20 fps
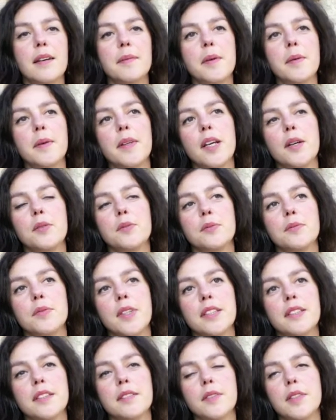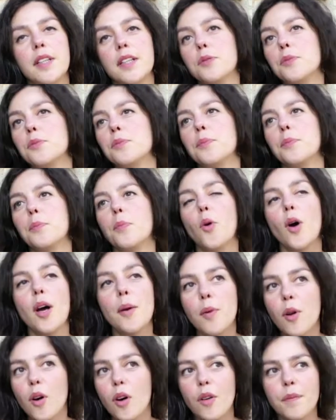vivir en, un
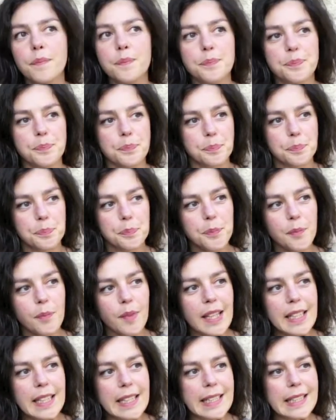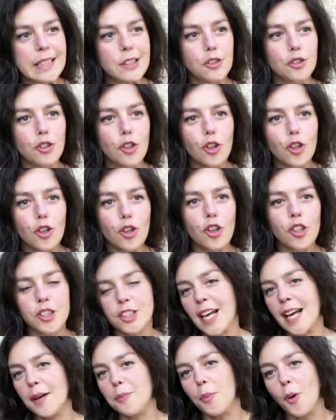pueblo, no, o
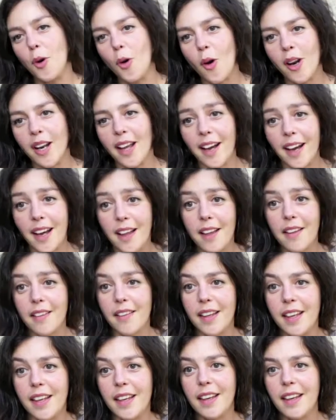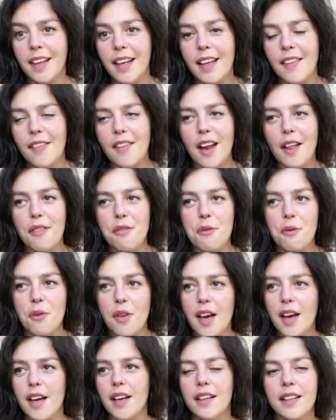sea, un poco alejada de la
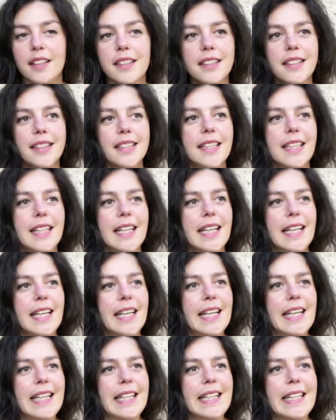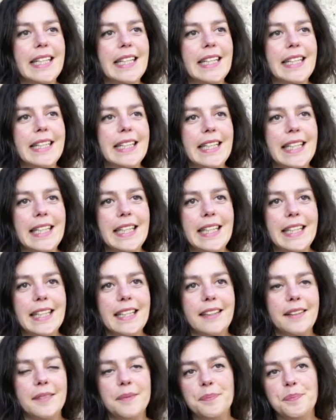ciudad,
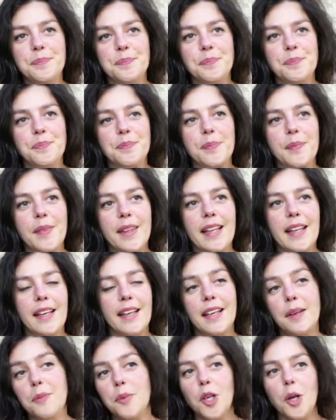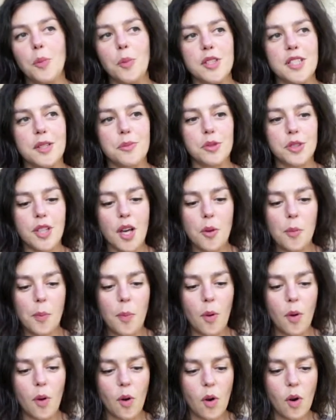que mm, y bueno, pues he buscado un
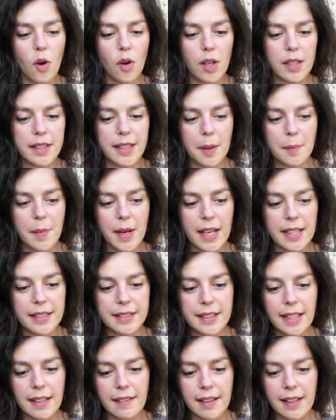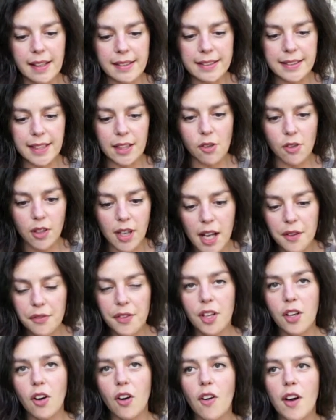poco el tema este de diseño
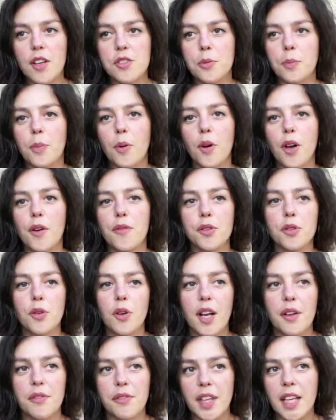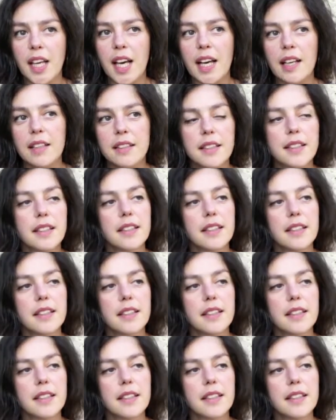gráfico, he hecho un poco de fotografía